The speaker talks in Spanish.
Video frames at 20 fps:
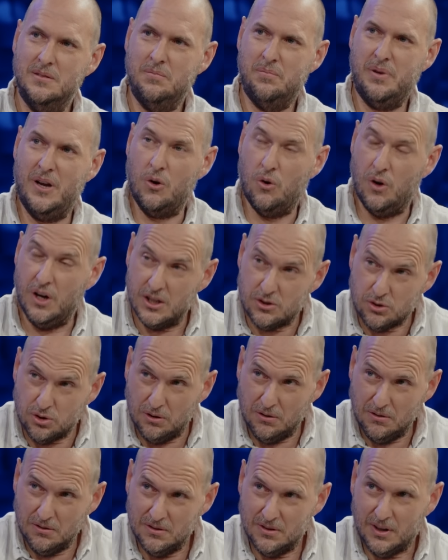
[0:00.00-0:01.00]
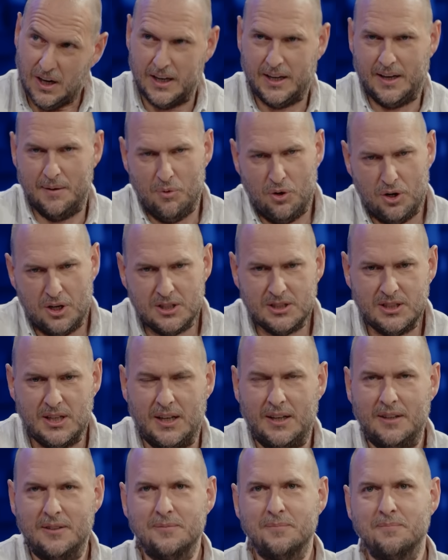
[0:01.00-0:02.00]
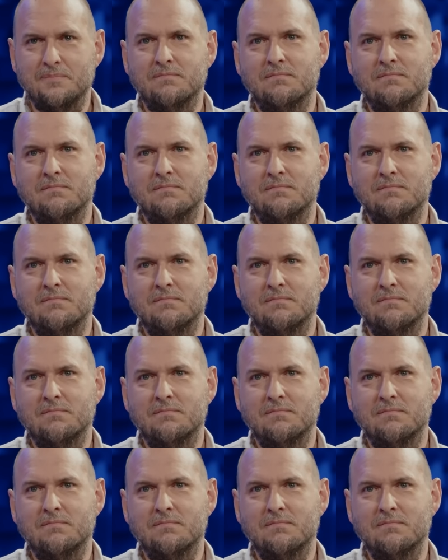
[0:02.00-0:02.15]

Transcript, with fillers: Pero eso hay que morirse.